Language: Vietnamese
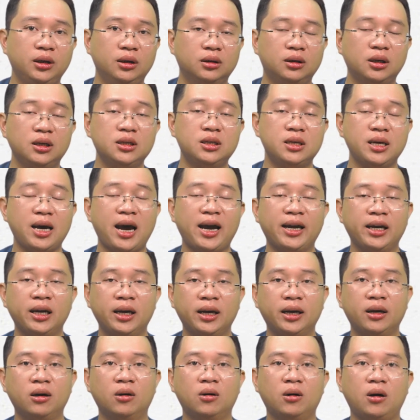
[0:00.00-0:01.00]
TCA
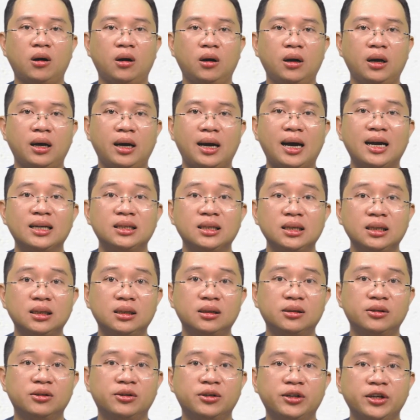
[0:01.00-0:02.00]
hay còn gọi là acid
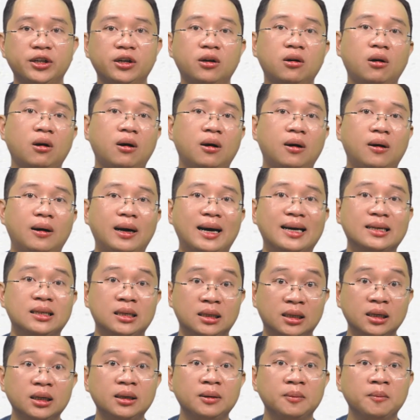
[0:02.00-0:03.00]

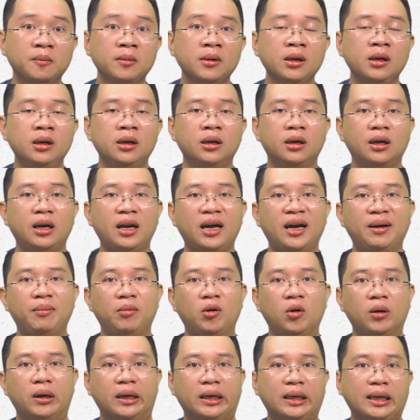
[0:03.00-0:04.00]
trichloroacetic là
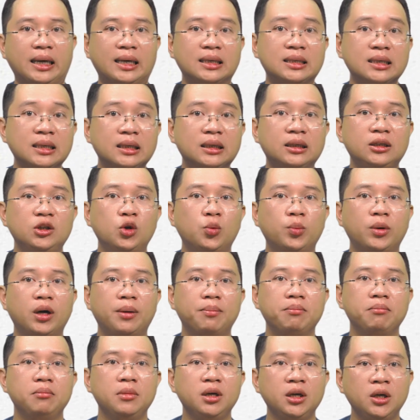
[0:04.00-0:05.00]
một cái axit dùng để
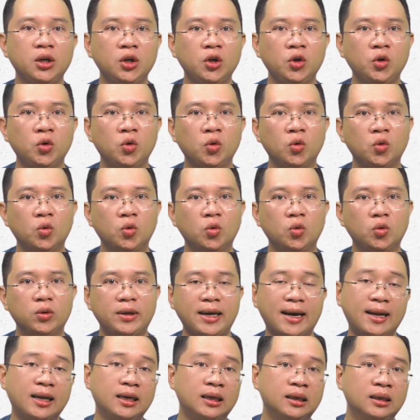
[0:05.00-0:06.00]
build
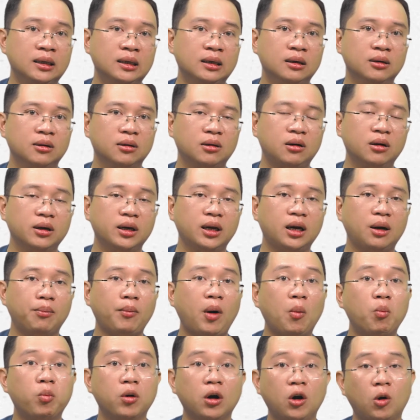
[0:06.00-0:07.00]
da đi có nghĩa là
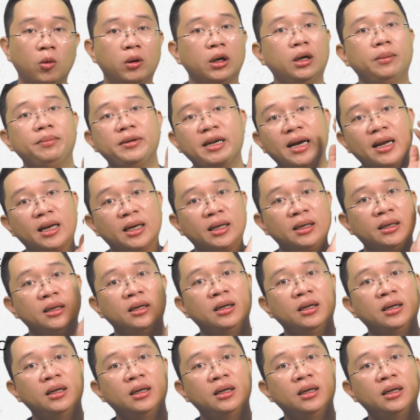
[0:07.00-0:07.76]
bong cái lột cái lớp da đi